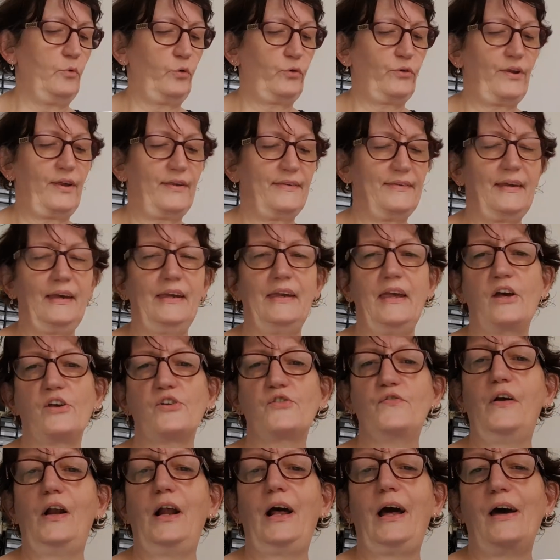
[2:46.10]
Bon, ça, c'est rien.
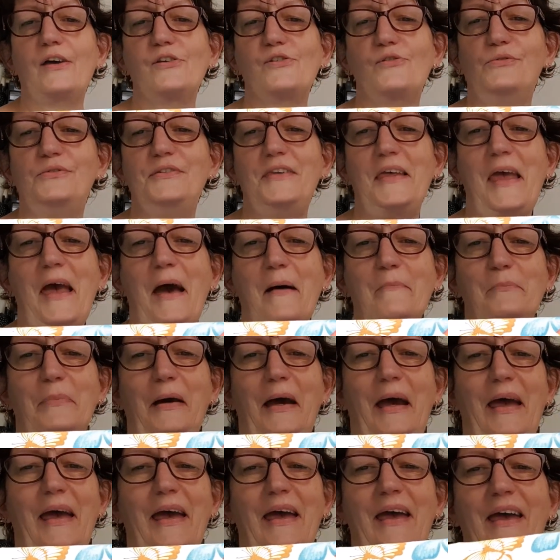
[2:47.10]
Je vais le rajouter
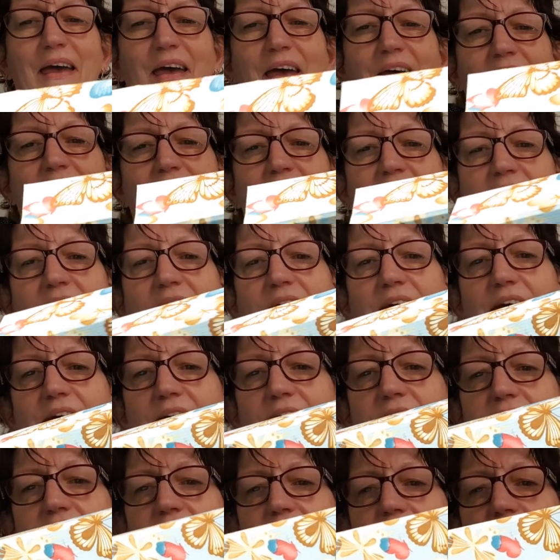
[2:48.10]
après.
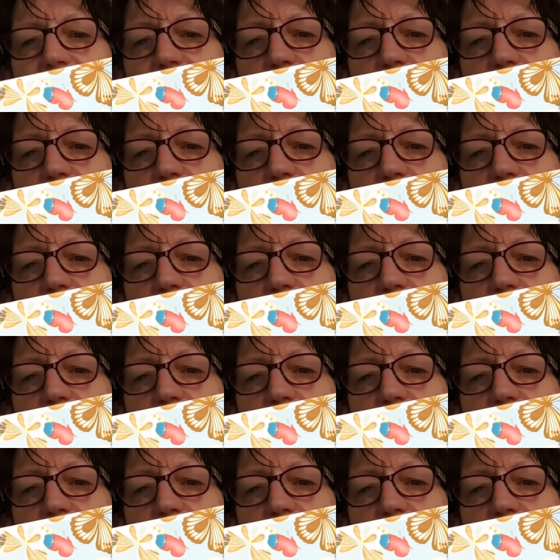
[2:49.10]
Et